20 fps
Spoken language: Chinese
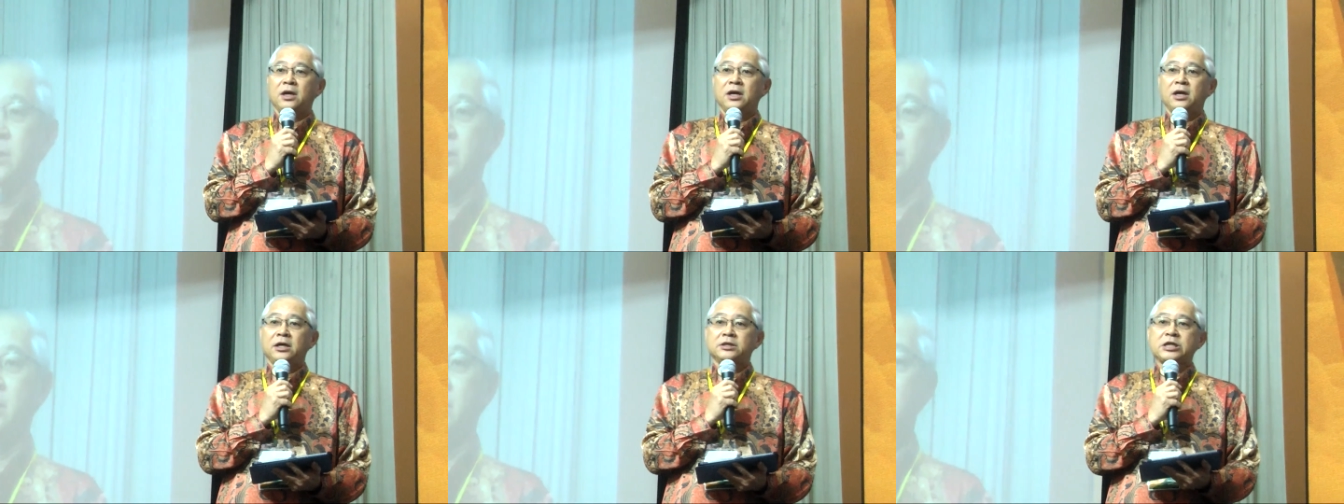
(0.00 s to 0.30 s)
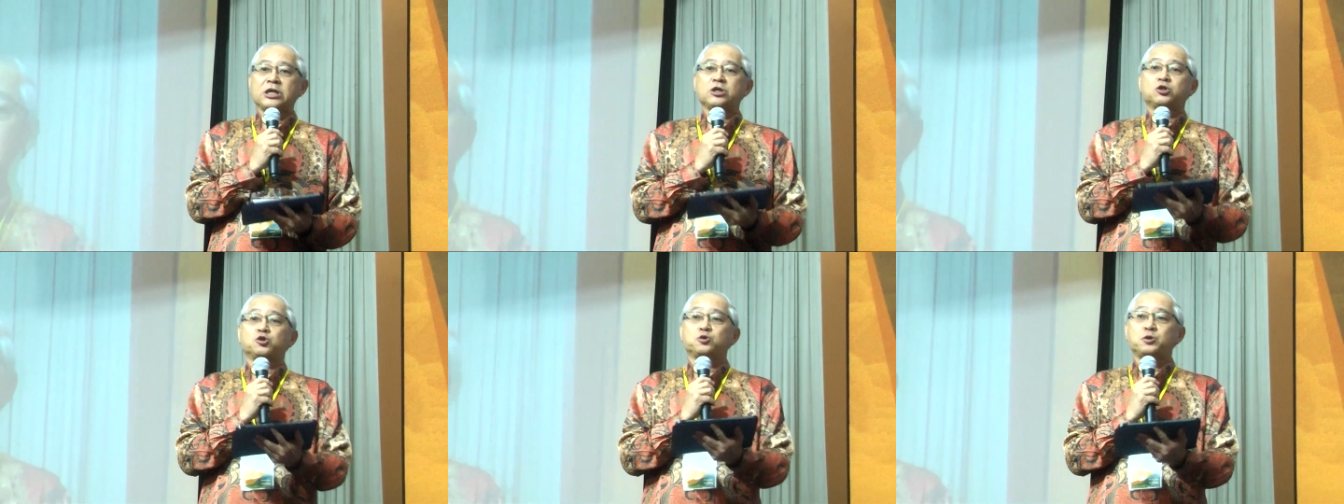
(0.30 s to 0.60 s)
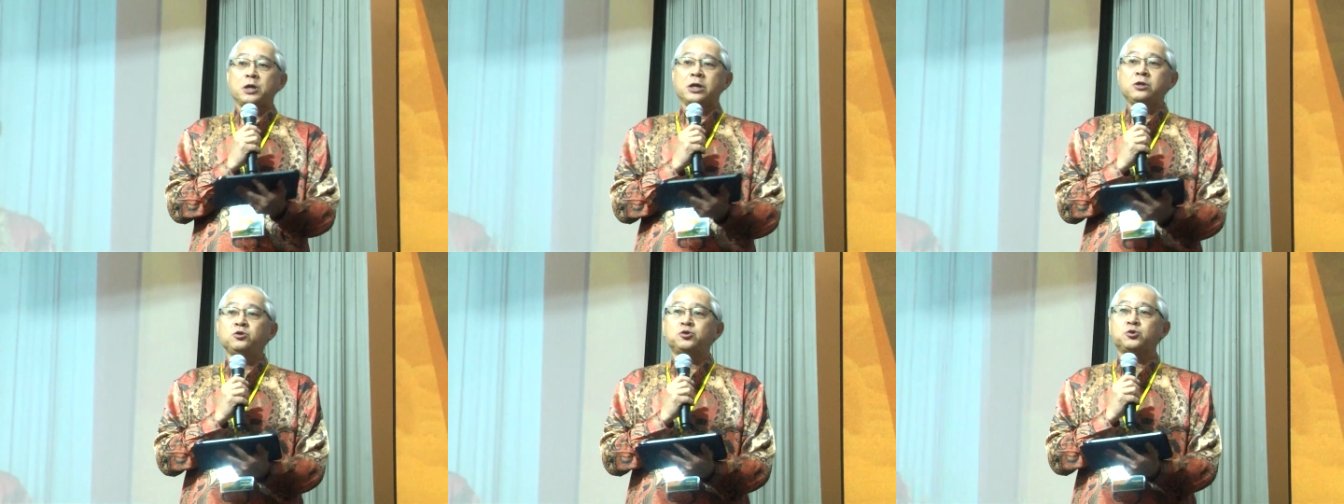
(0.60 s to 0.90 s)
在
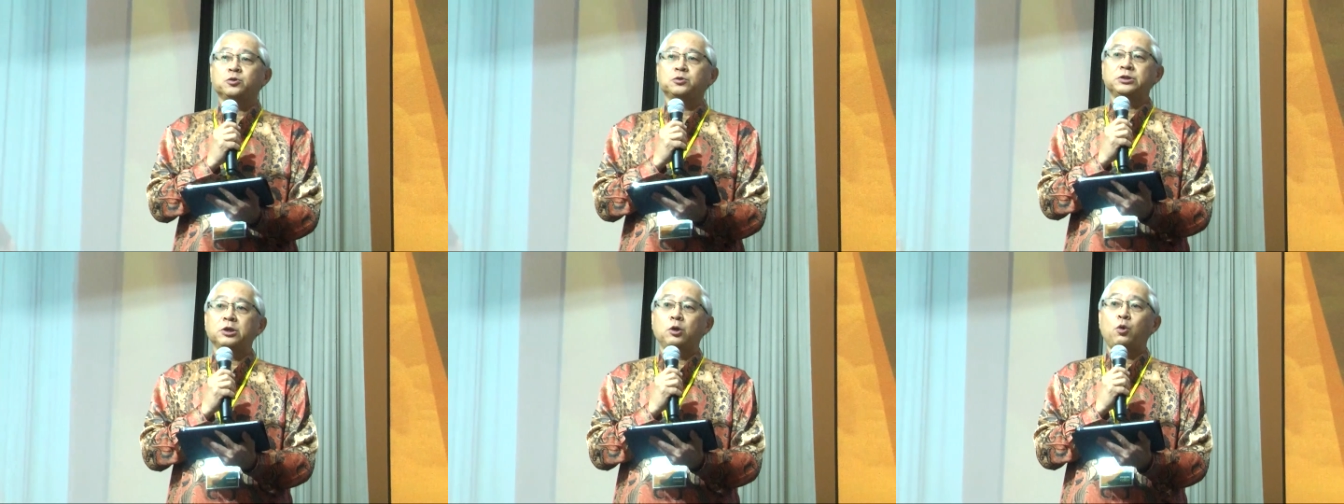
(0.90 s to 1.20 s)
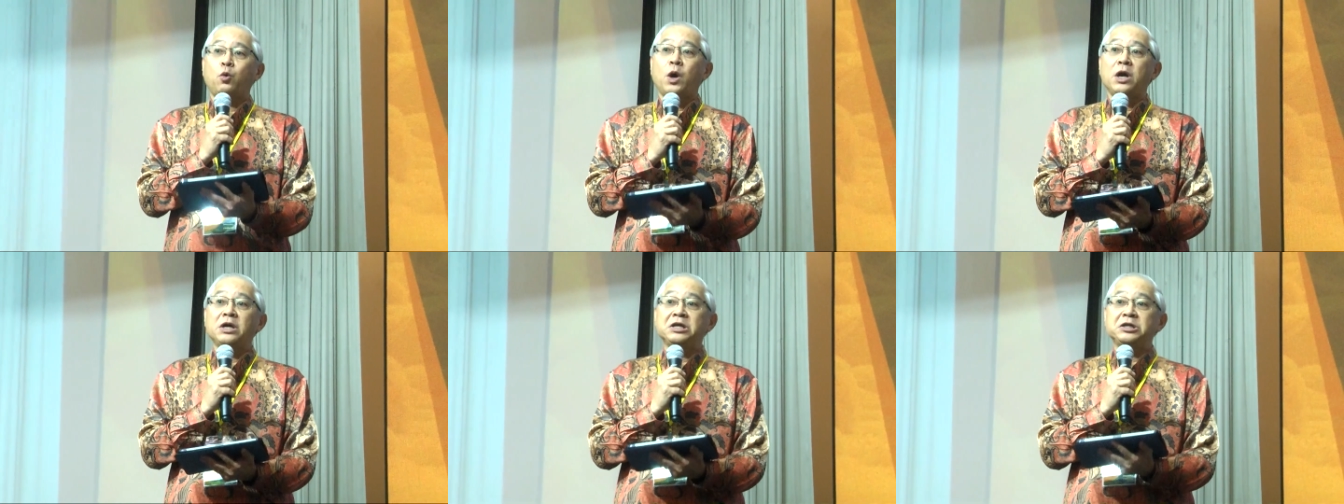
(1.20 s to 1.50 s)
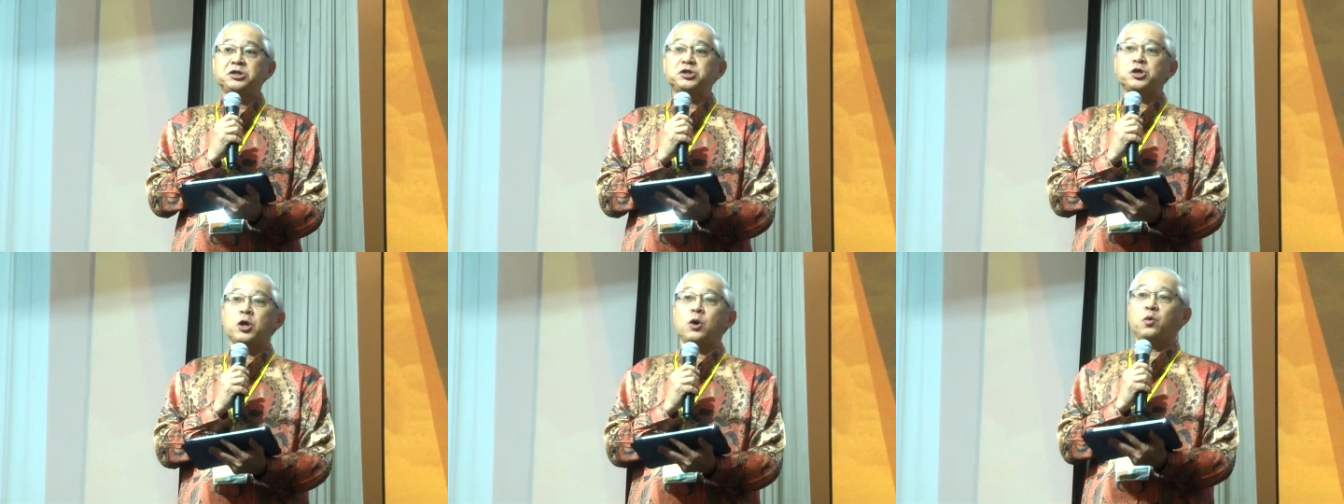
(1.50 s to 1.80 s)
全球的华人
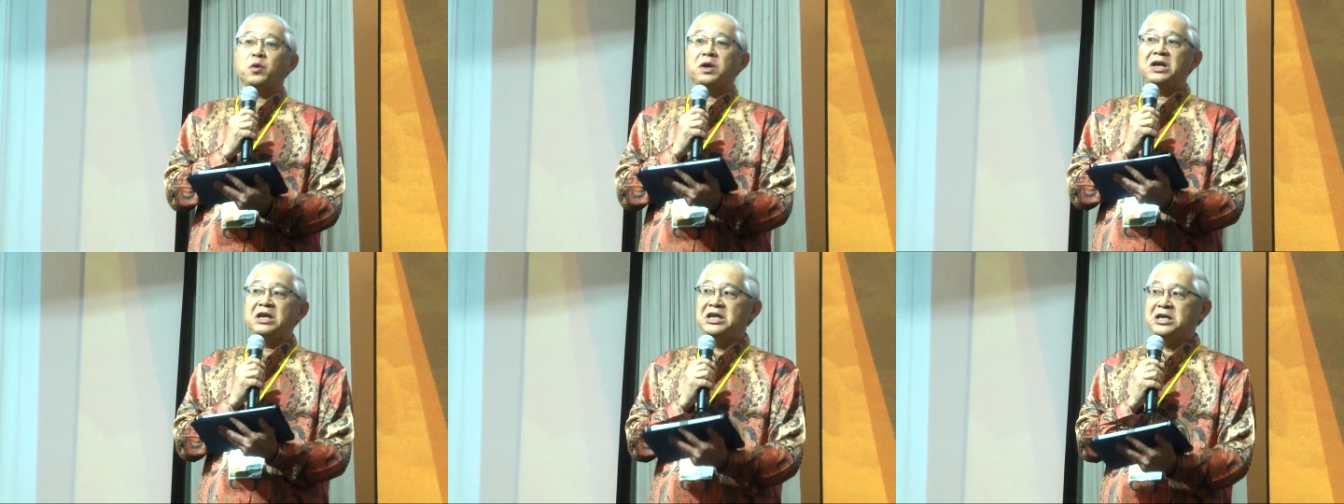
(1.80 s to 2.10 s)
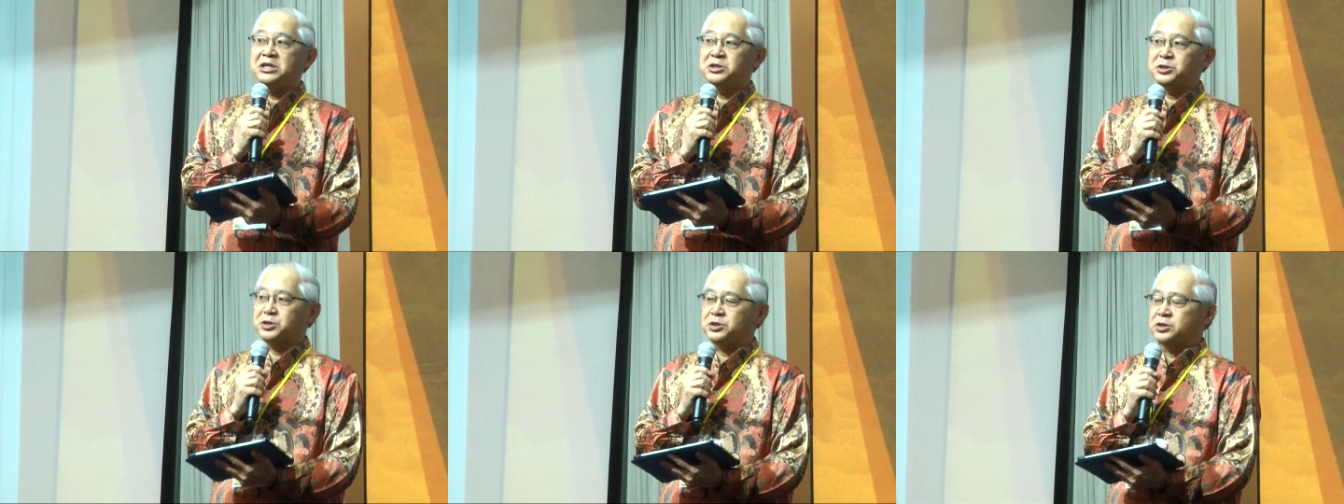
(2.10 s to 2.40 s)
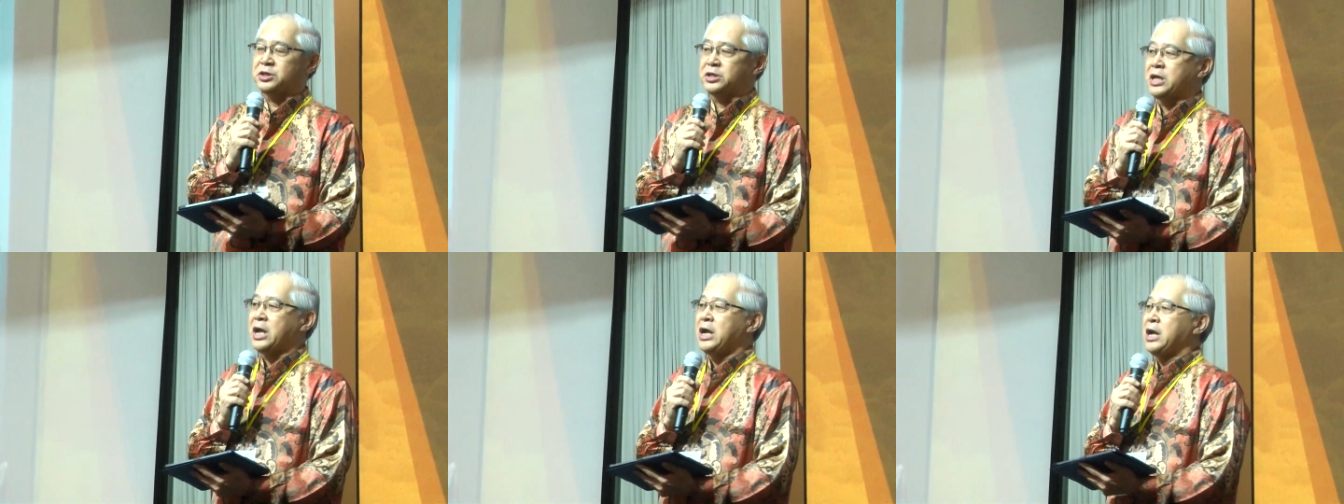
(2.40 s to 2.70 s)
教会历史